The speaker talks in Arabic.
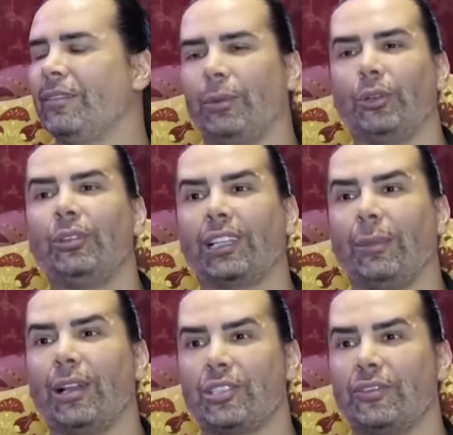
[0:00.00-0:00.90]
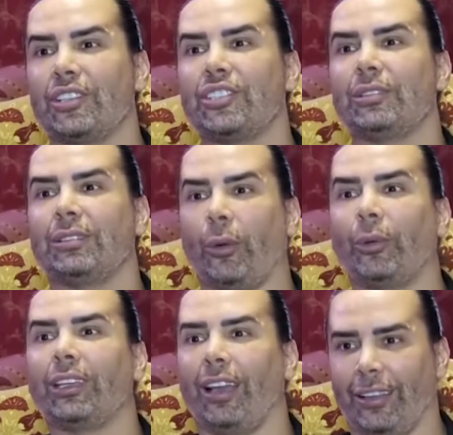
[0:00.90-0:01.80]
فبيقولوا لي كمال شفنا شيء
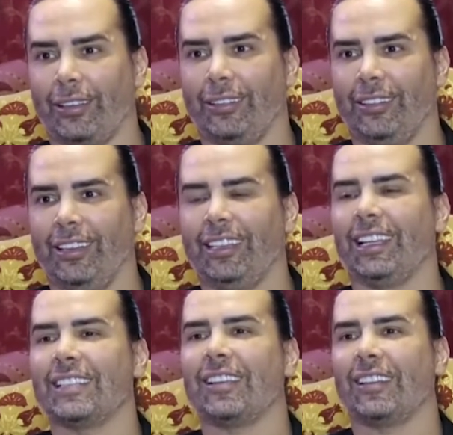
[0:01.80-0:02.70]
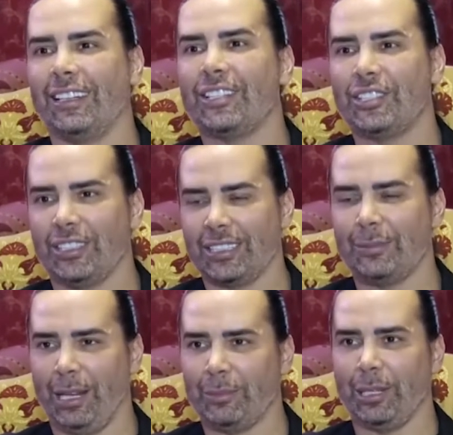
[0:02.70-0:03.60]
توقيعك يعني صار لي شيء اسم
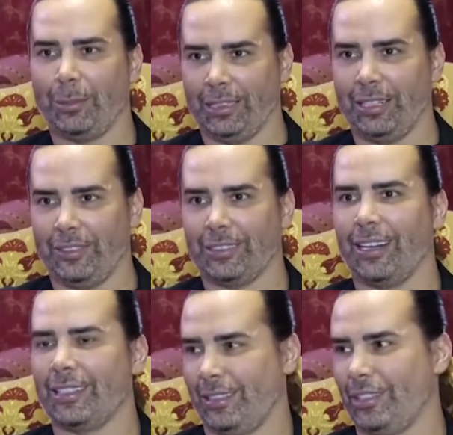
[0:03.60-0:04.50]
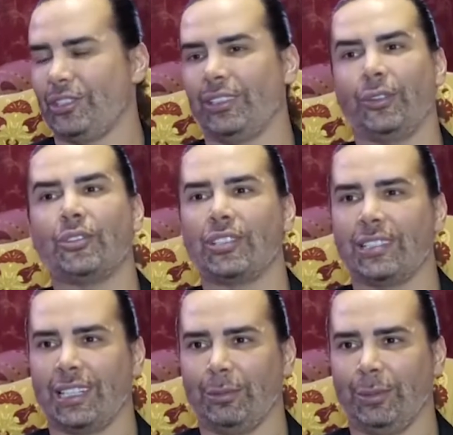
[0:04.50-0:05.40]
الحمد لله بعد هالفتره هلا صار لي شيء 22
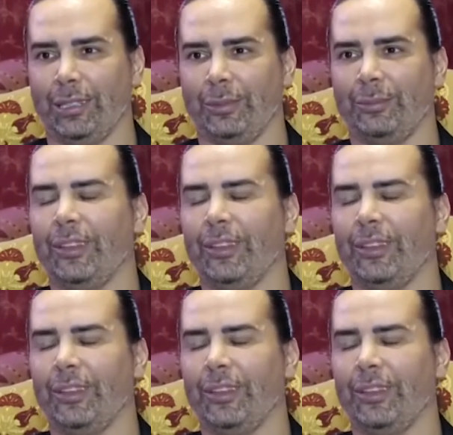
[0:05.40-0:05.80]
سنه بالمهنه